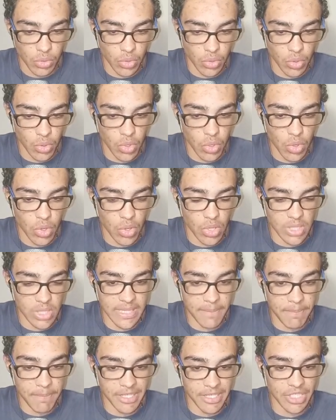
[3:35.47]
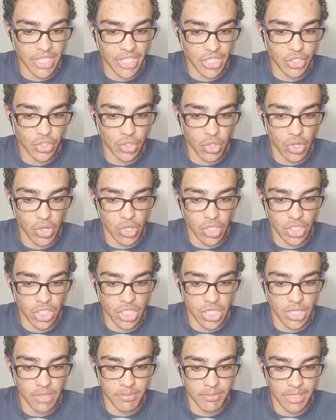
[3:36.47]
Nossa, a parte da
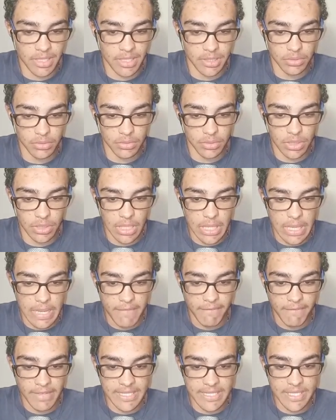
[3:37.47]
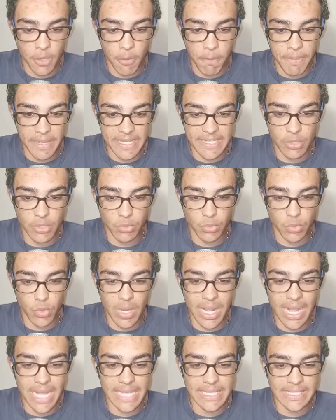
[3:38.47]
shotgun, mano. Vai ser um puzzle
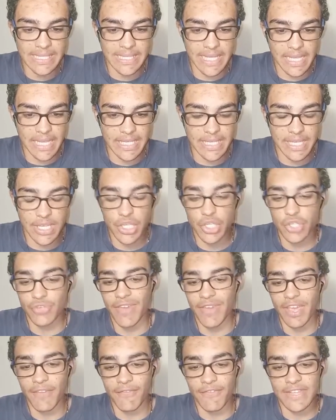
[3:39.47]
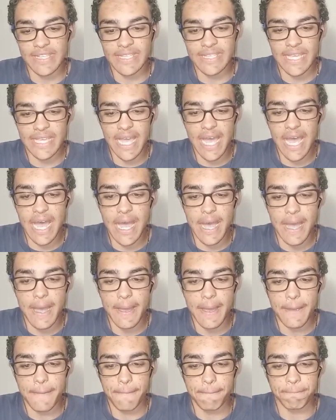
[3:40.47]
do cacete se a gente tiver que fazer
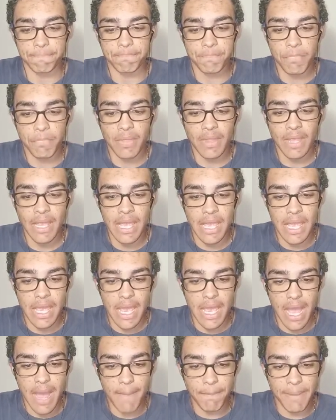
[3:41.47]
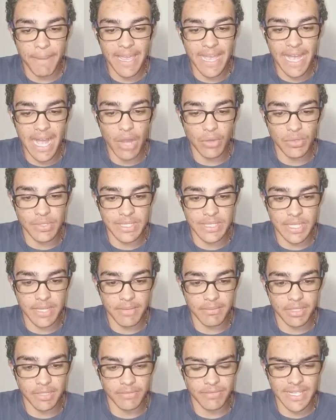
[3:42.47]
a... A Playhouse,
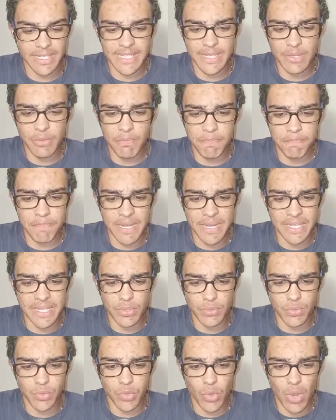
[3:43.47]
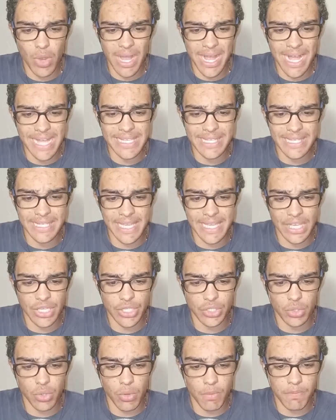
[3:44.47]
né, mano? Vai ser um puzzle do
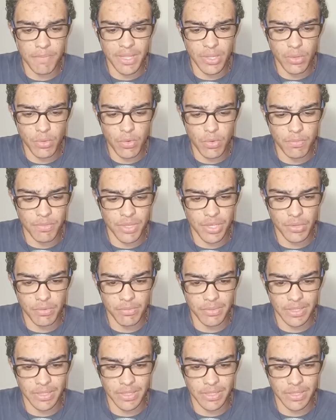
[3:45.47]
cacete. Combinam comigo,